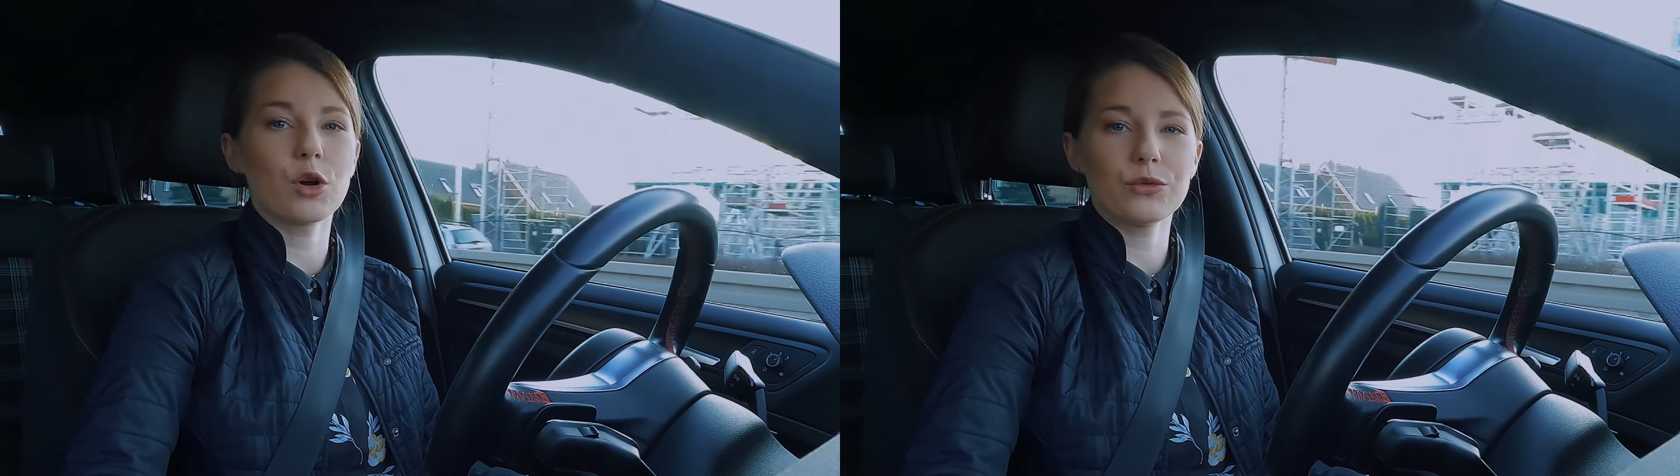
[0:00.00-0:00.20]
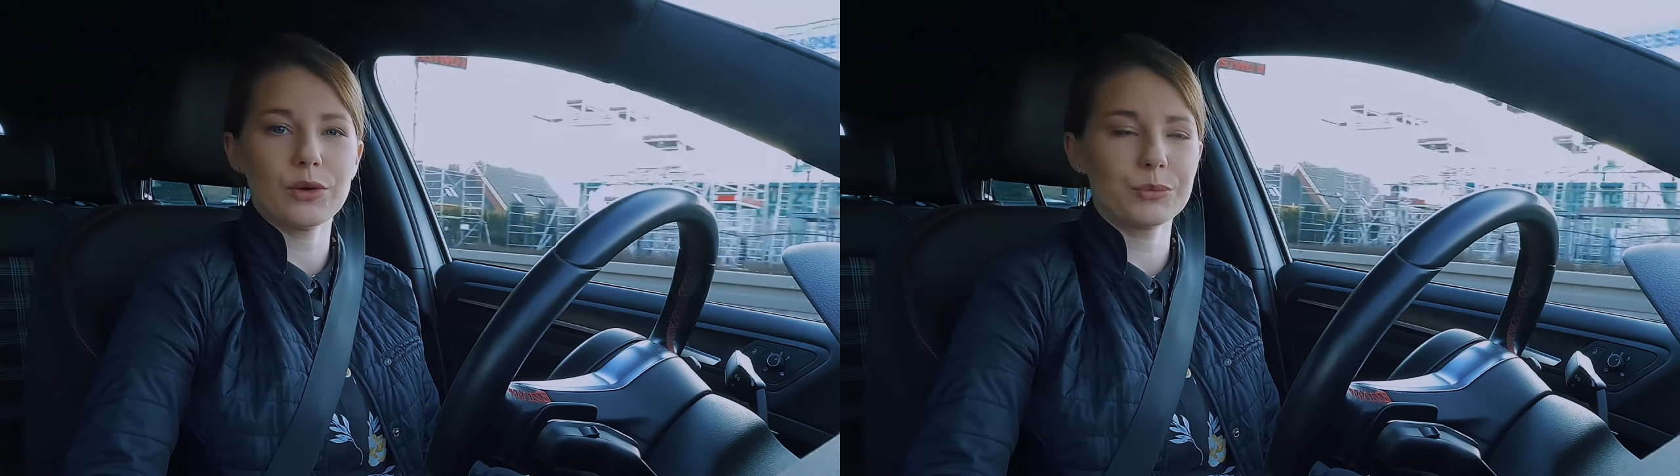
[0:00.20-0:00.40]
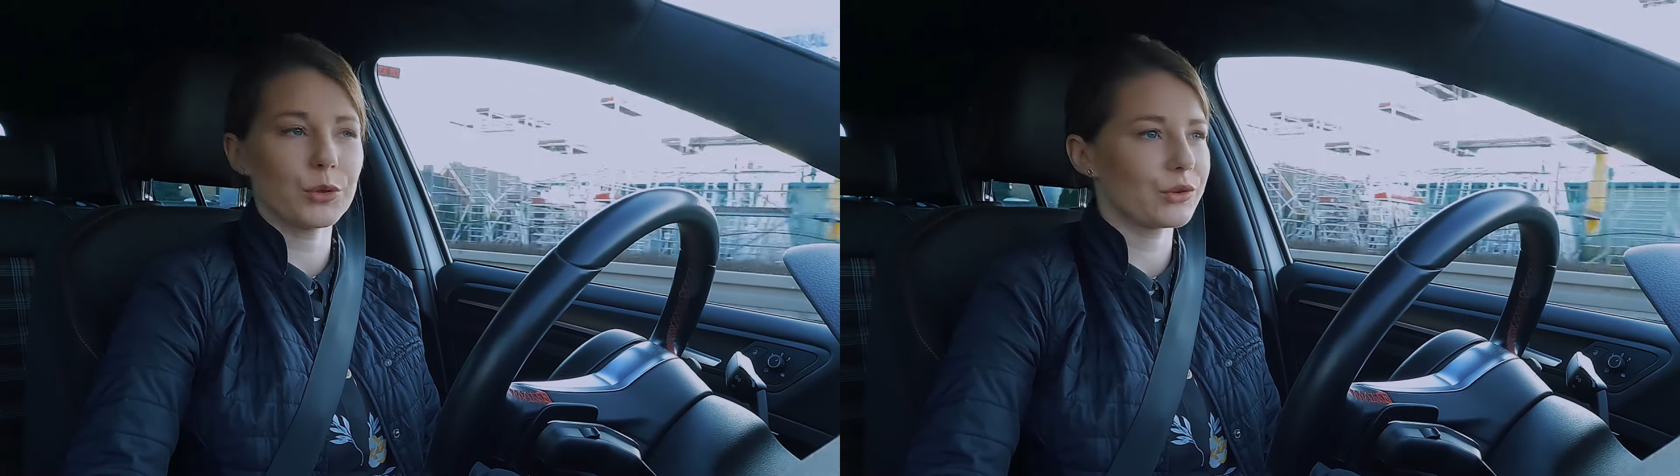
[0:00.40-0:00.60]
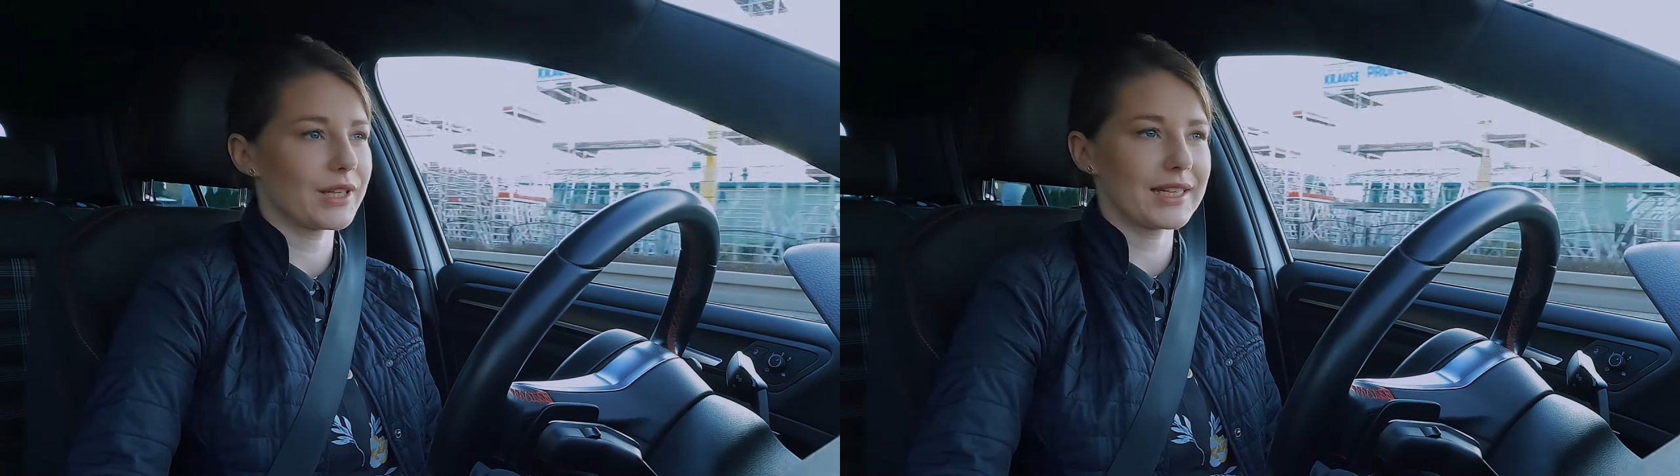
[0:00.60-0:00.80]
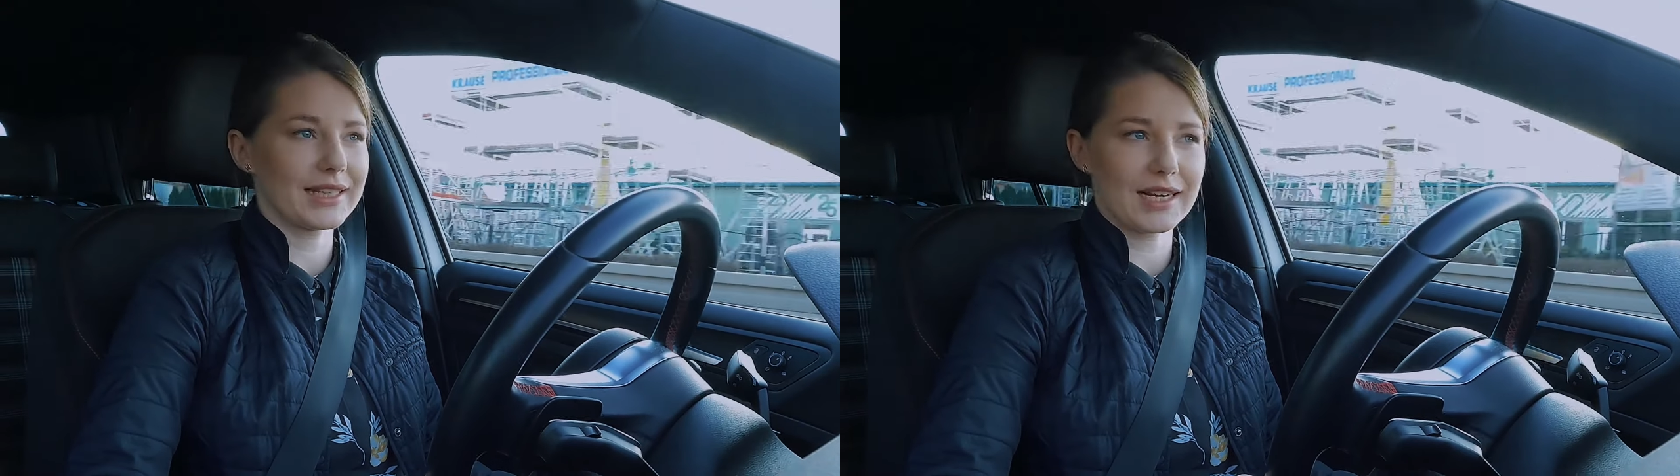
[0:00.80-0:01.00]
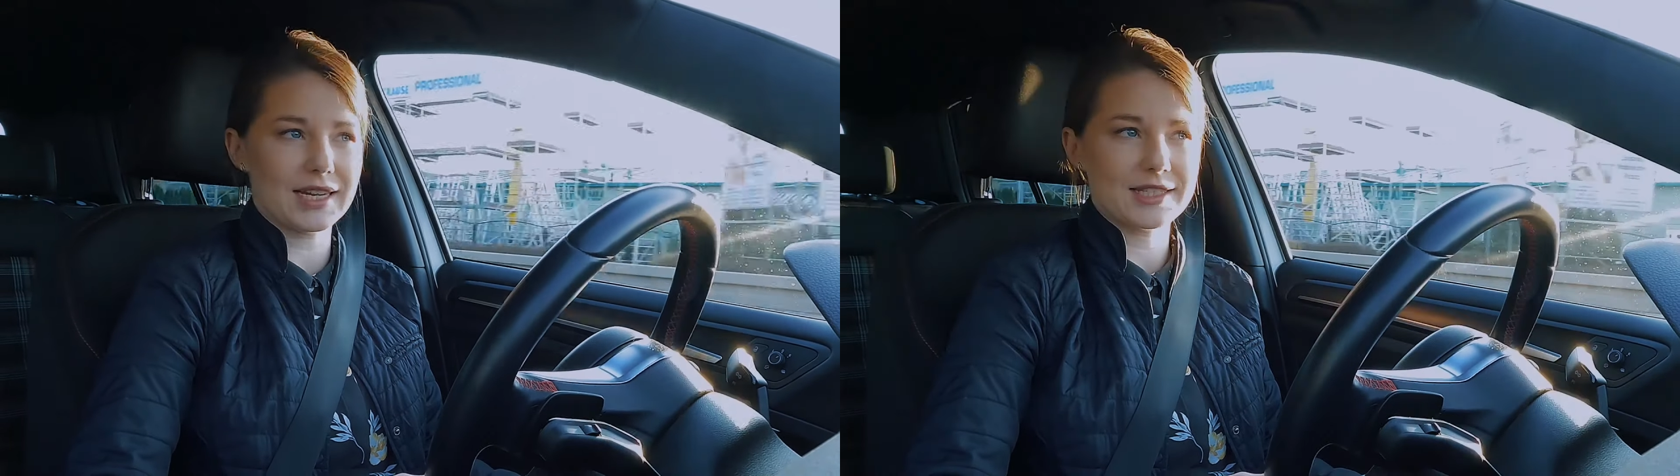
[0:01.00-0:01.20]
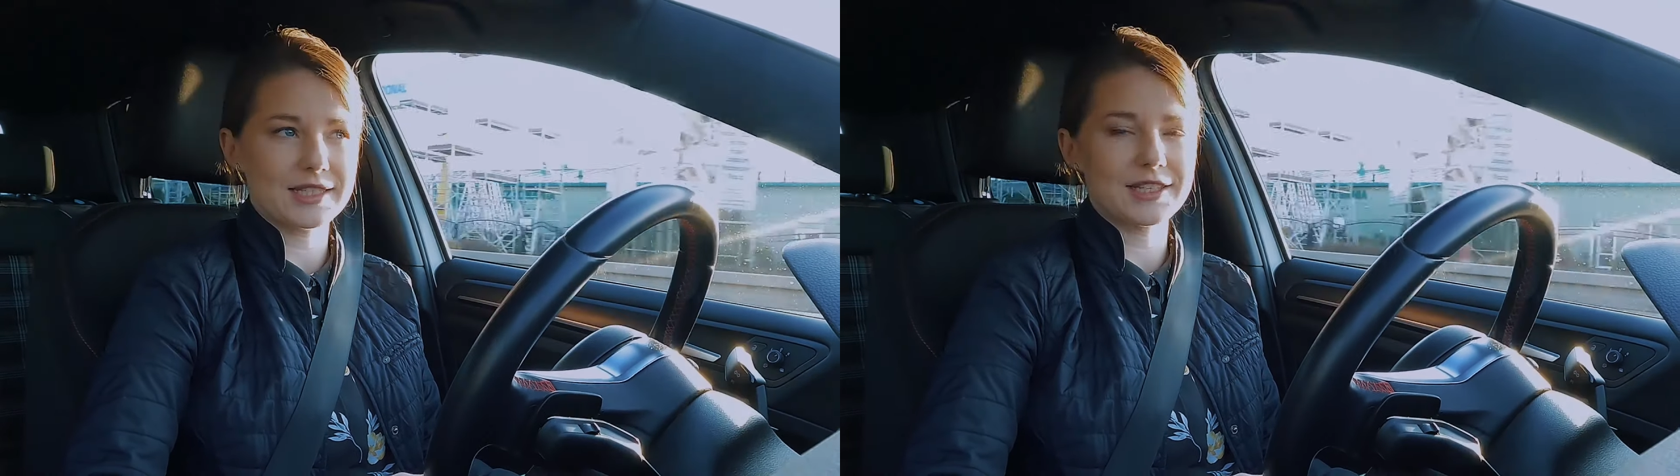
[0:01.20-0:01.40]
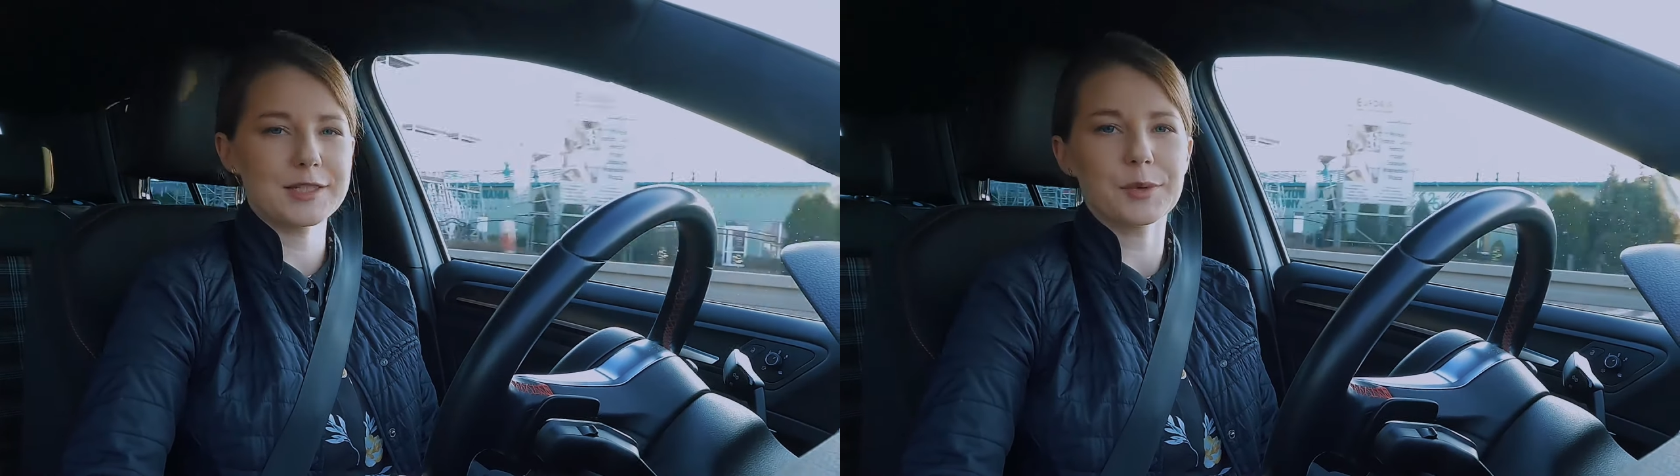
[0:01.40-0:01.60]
Golfem piątej generacji